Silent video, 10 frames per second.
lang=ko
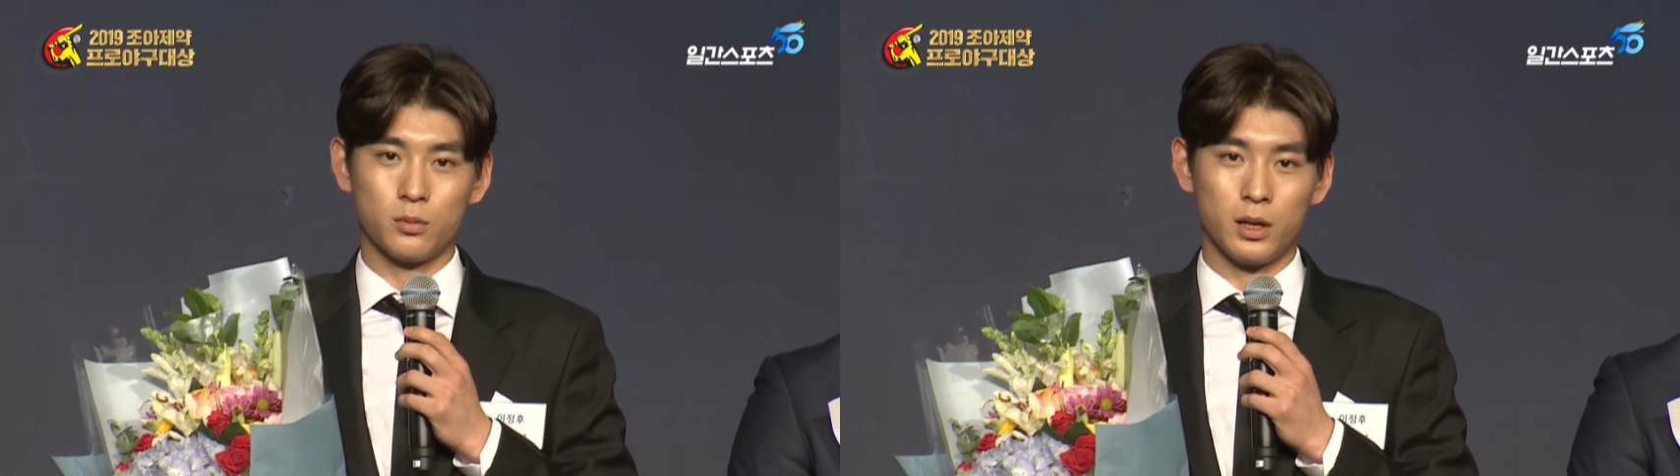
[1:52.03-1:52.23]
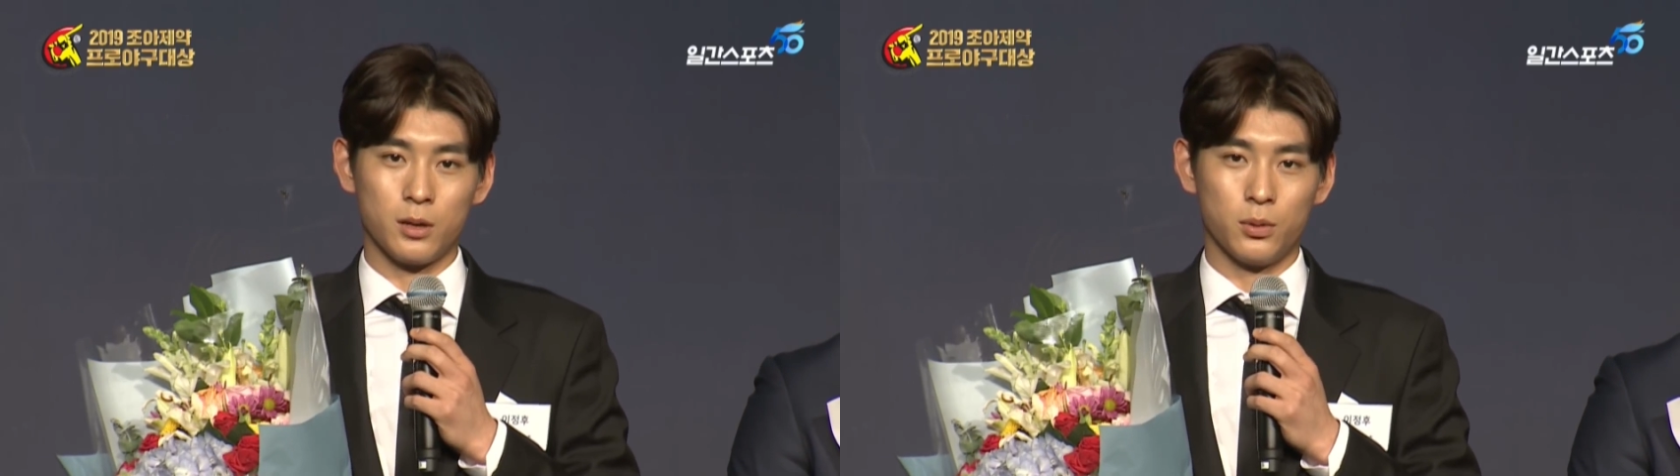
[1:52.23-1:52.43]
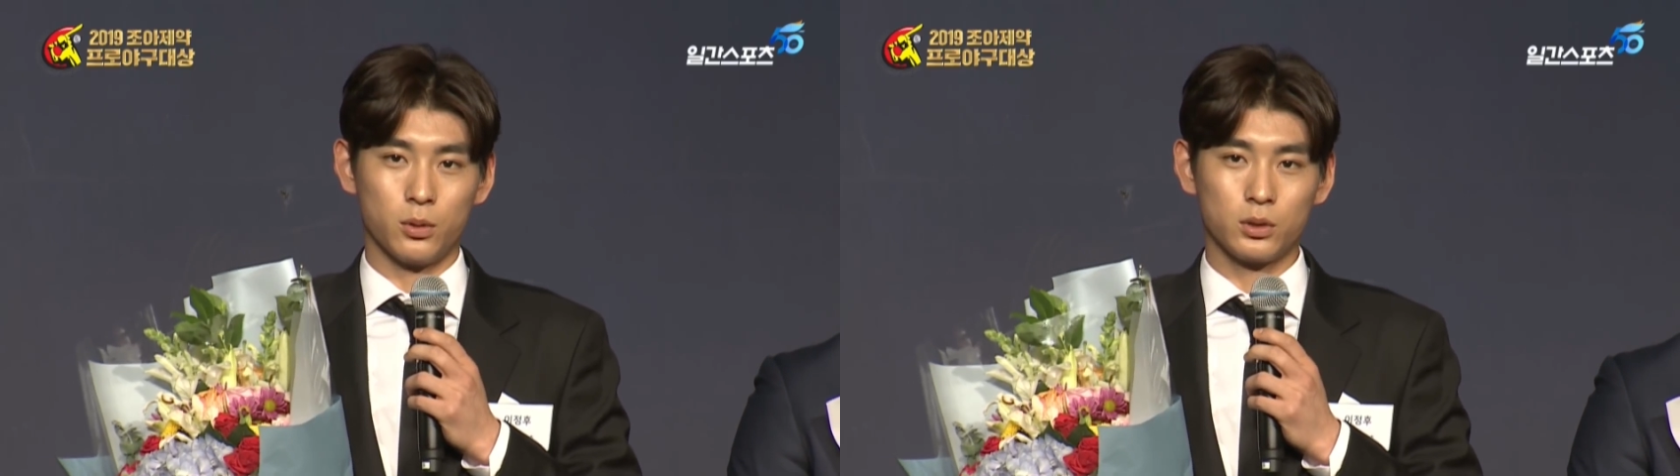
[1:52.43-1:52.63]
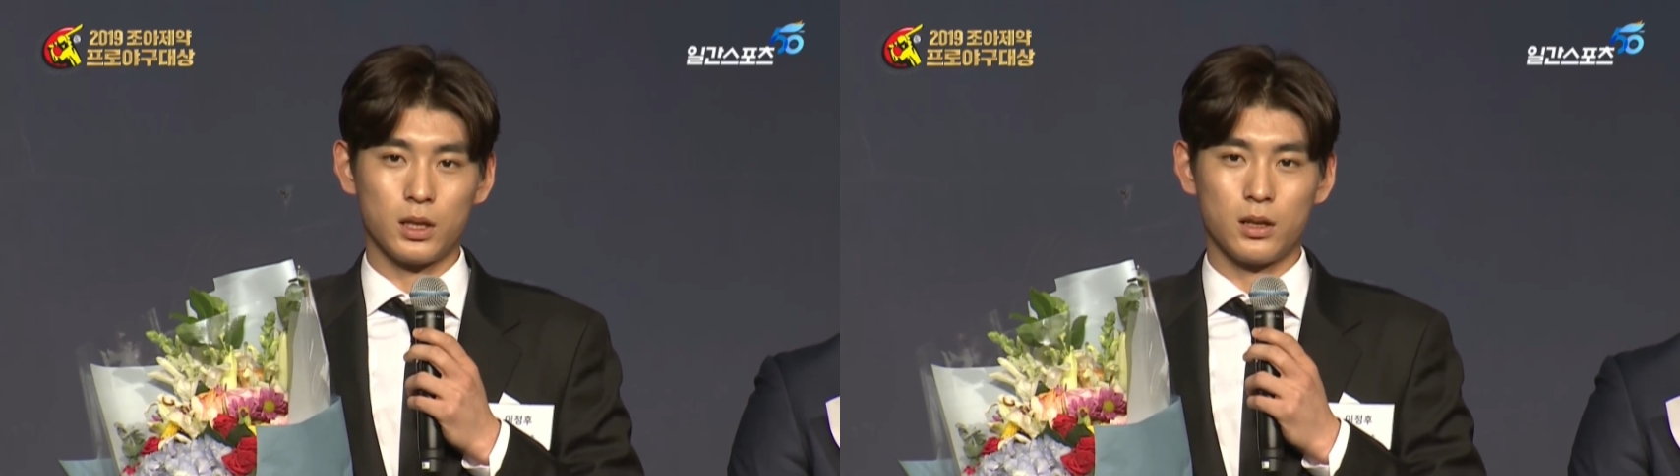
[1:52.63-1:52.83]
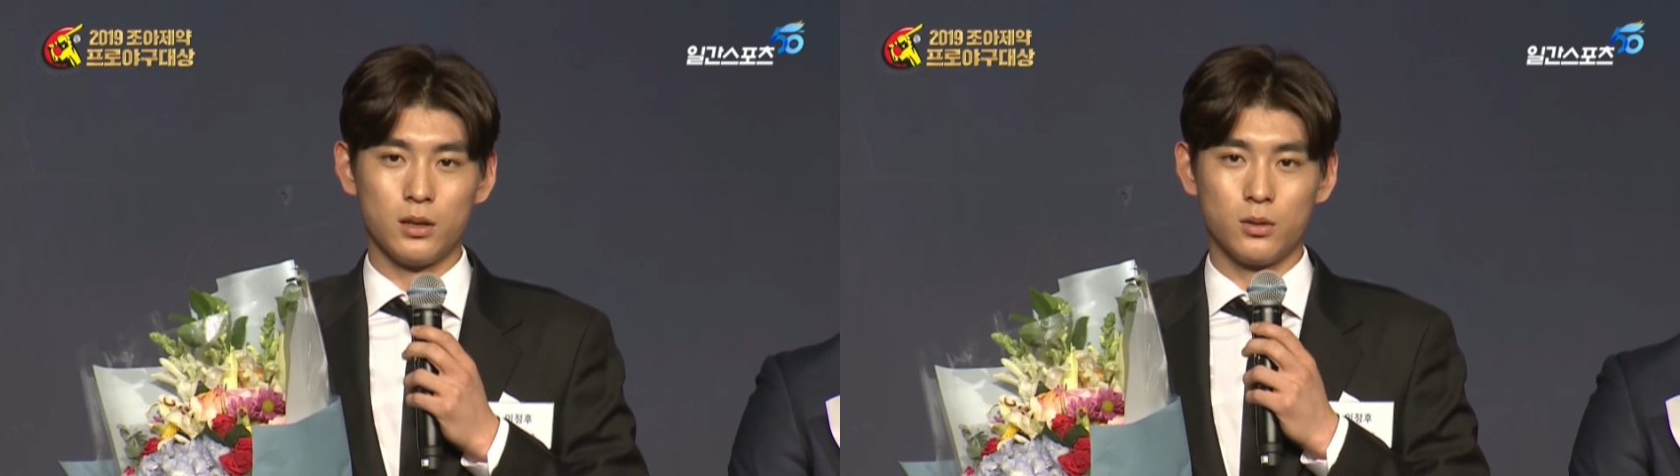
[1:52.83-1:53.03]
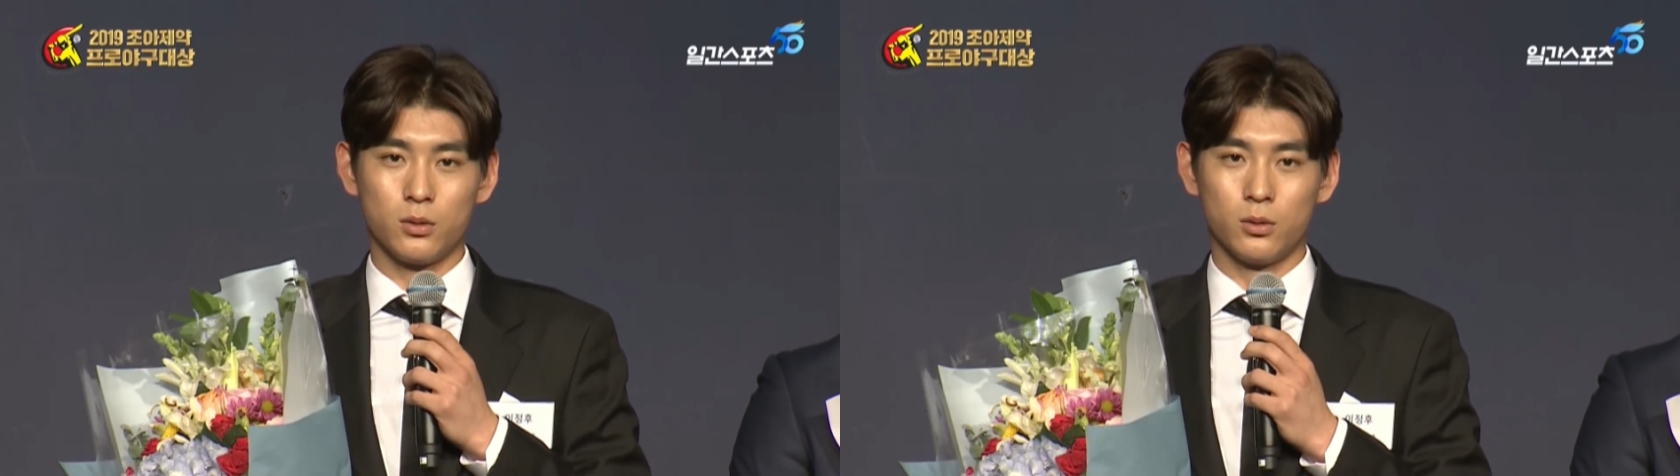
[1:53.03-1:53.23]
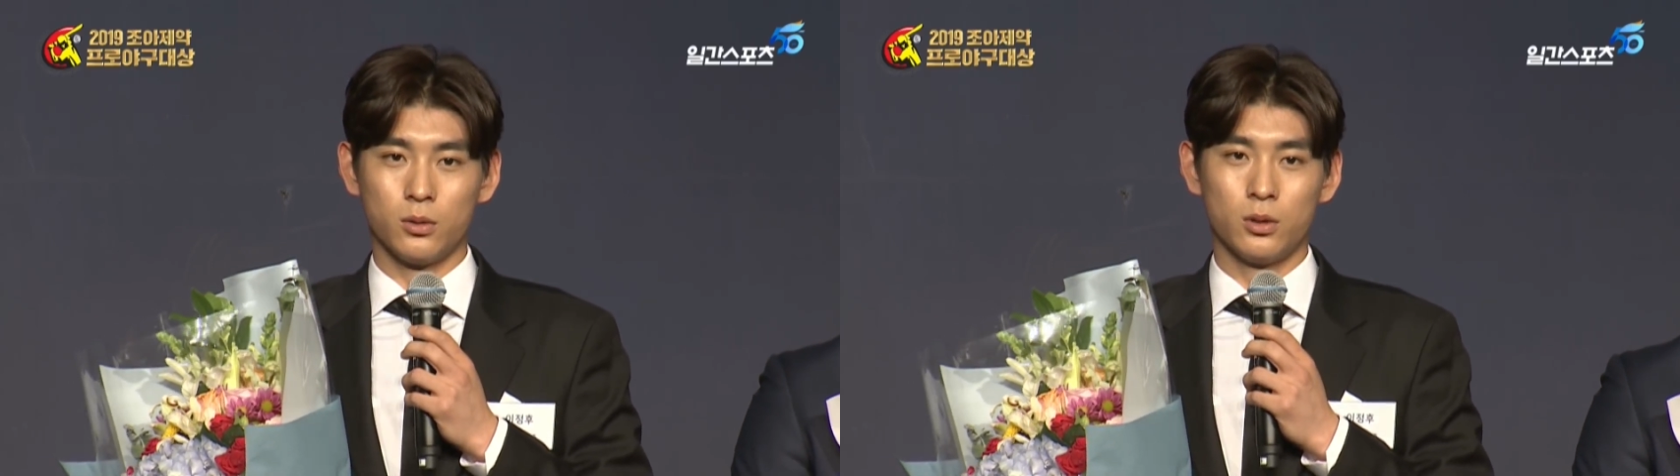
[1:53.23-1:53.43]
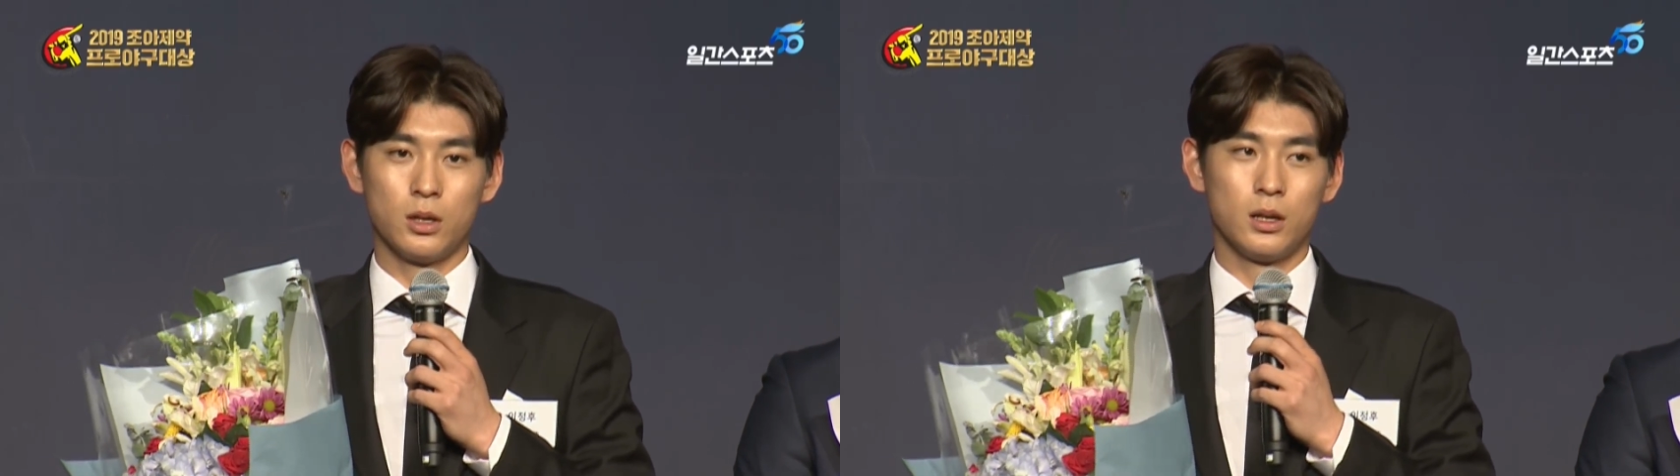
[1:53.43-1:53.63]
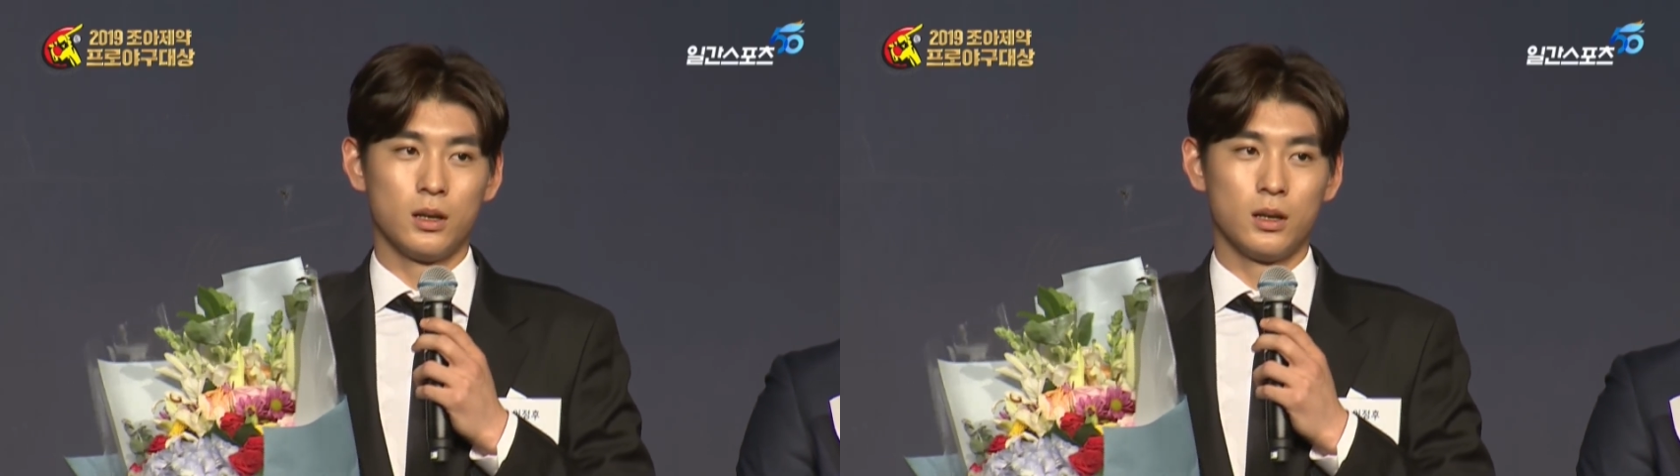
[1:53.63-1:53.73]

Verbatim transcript: 좀 많이 보고 따라하려고